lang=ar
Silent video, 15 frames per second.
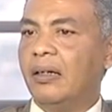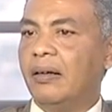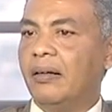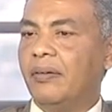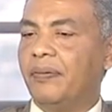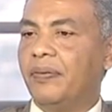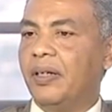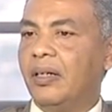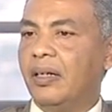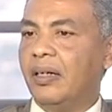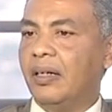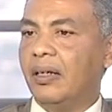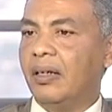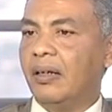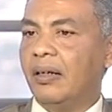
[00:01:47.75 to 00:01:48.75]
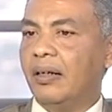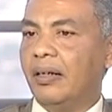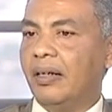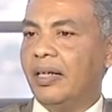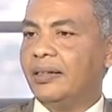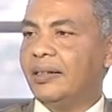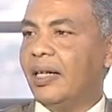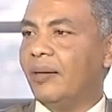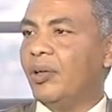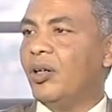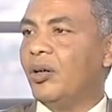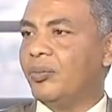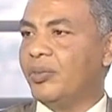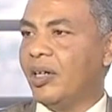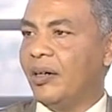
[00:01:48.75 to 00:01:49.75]
في الناس اللي
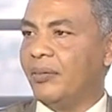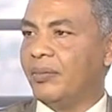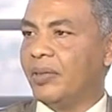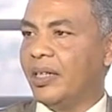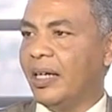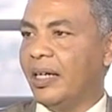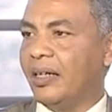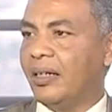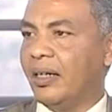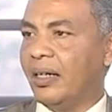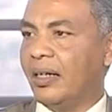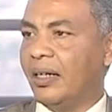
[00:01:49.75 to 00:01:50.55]
قابلهم ترامب كان